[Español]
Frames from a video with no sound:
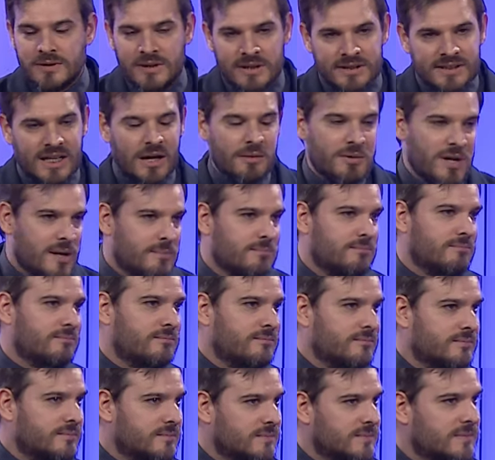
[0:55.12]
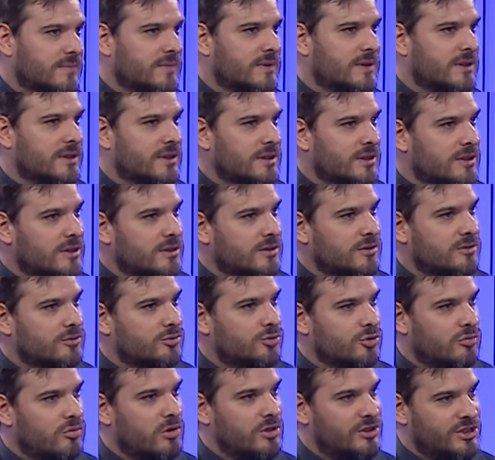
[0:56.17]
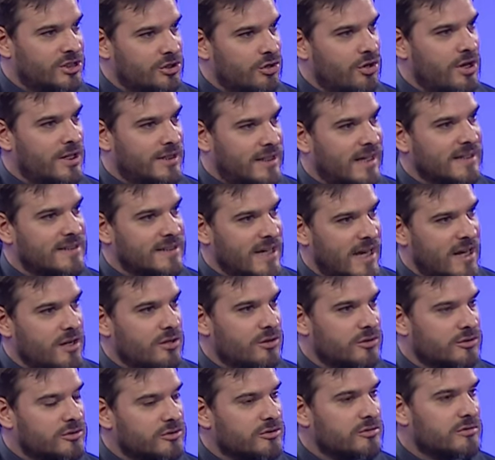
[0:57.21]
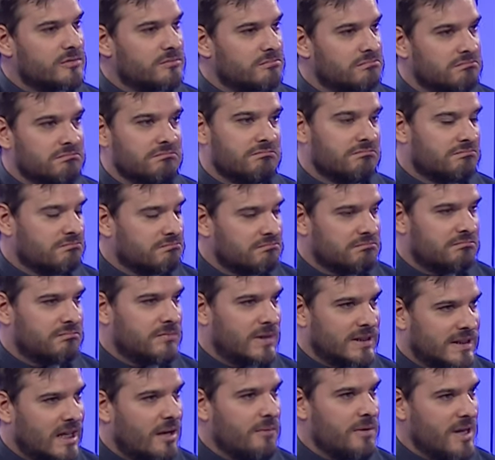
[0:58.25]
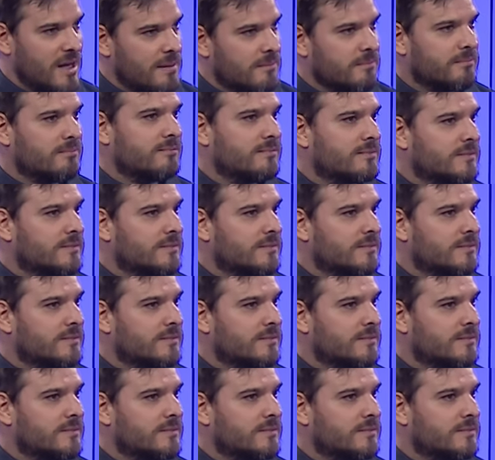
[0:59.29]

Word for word: está bien. Tus bolsillos están llenos, está bien.